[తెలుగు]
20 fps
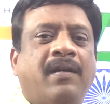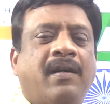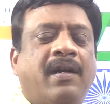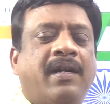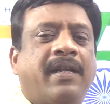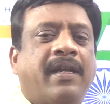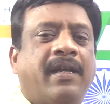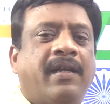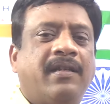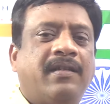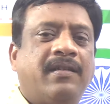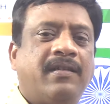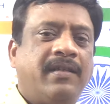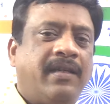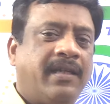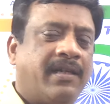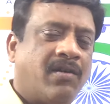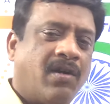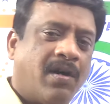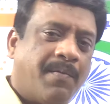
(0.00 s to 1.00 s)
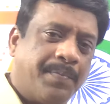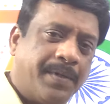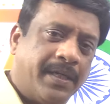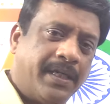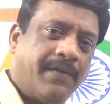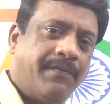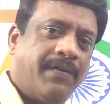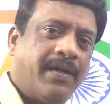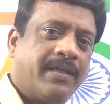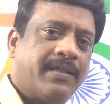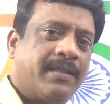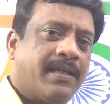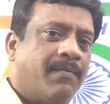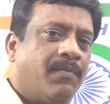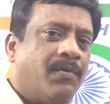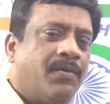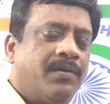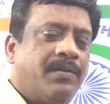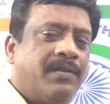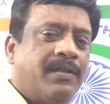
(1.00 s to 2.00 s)
అంటే ఈ కాంపిటేటివ్
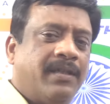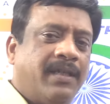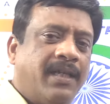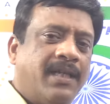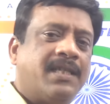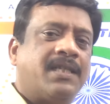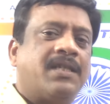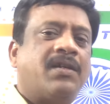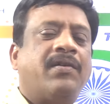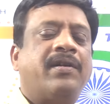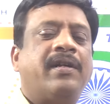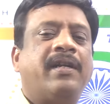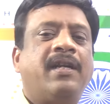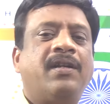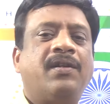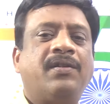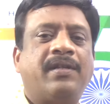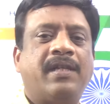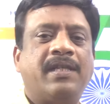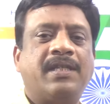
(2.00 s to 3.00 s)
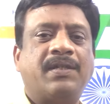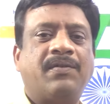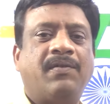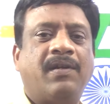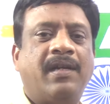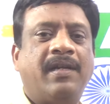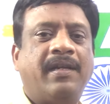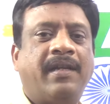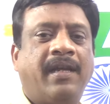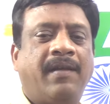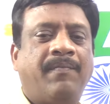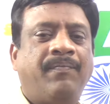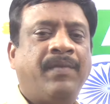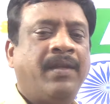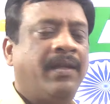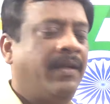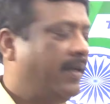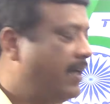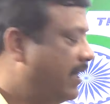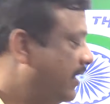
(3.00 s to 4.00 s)
ఎగ్జామ్లో నీ స్టాండర్డ్ ఏంటో తెలుసుకోవాలంటే
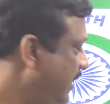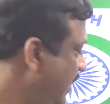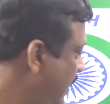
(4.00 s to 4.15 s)
అది